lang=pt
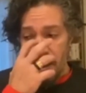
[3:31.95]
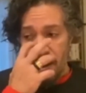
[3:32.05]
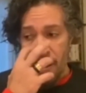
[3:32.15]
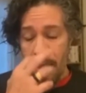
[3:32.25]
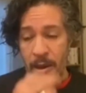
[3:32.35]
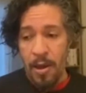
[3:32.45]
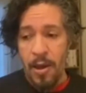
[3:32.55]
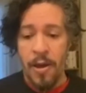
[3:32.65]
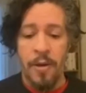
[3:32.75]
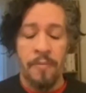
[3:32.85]

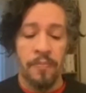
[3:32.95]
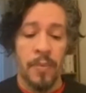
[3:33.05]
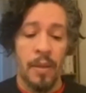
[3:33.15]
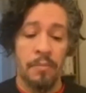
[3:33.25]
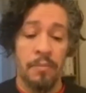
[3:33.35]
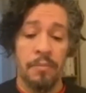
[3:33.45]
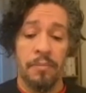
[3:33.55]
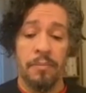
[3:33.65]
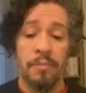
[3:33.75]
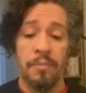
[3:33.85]
é,
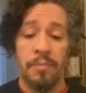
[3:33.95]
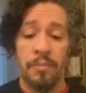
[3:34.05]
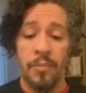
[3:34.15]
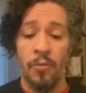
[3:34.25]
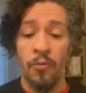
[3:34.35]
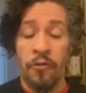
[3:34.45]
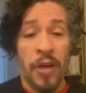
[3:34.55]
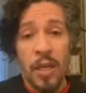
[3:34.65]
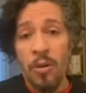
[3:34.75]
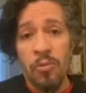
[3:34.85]
num
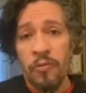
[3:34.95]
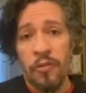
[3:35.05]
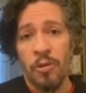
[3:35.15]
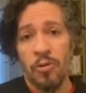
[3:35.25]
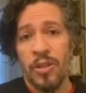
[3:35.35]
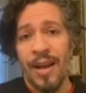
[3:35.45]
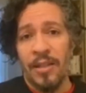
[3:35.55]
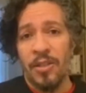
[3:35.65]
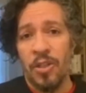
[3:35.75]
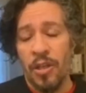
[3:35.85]
frio, frios
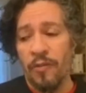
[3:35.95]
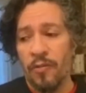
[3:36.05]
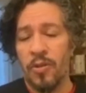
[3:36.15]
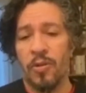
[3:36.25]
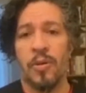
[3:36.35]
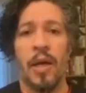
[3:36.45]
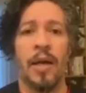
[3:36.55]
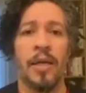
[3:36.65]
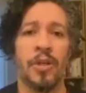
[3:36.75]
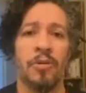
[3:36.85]
negativos, a
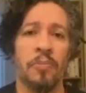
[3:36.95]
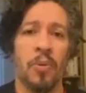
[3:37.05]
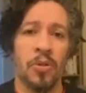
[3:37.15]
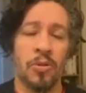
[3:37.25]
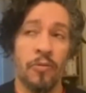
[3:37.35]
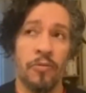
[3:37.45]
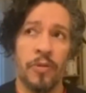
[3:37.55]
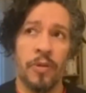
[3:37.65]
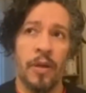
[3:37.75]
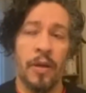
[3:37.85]
região de Boston
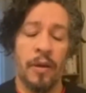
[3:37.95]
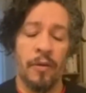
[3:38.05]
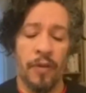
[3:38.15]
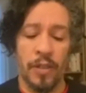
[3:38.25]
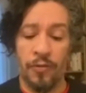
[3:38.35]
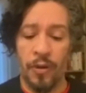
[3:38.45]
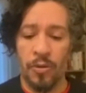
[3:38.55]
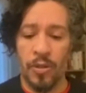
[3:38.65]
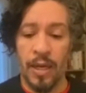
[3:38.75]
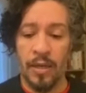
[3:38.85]
é, faz
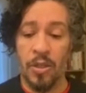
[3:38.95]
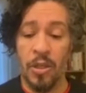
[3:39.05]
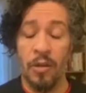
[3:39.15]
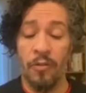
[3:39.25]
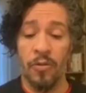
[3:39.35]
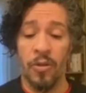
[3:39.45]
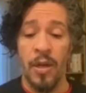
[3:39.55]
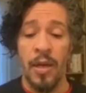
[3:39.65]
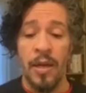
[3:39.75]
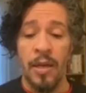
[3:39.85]
frios negativos,
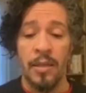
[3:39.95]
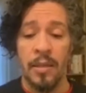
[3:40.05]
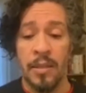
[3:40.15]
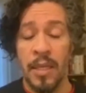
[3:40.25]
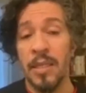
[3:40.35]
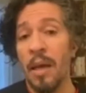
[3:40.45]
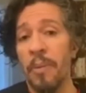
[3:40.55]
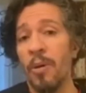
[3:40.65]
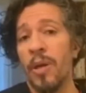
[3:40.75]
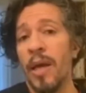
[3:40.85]
sem
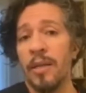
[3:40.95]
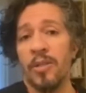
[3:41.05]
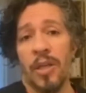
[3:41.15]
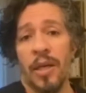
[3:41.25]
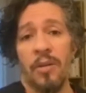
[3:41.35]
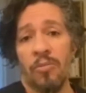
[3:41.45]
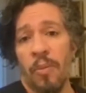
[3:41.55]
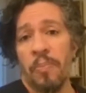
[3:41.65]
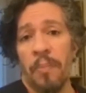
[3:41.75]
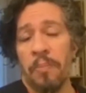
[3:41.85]
saber o que era direito a,
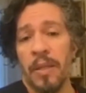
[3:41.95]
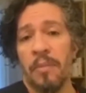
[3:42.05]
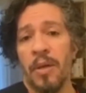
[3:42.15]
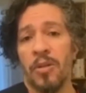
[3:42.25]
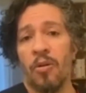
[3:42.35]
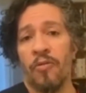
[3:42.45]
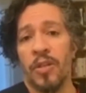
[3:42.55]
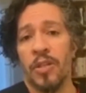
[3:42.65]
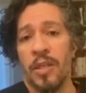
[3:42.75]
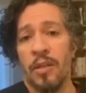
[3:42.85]
a pandemia de
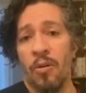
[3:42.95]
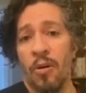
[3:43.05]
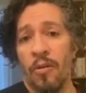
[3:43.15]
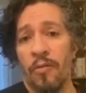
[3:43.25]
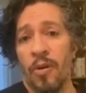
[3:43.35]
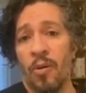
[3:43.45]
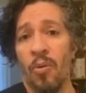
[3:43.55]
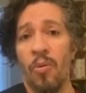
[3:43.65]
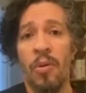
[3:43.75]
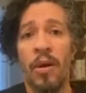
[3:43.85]
Covid-19,
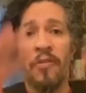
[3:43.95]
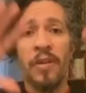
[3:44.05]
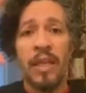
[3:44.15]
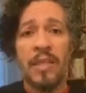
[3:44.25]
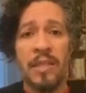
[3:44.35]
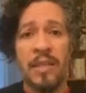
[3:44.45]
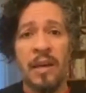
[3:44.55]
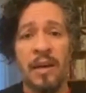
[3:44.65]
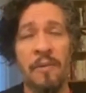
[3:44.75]
com a fantasia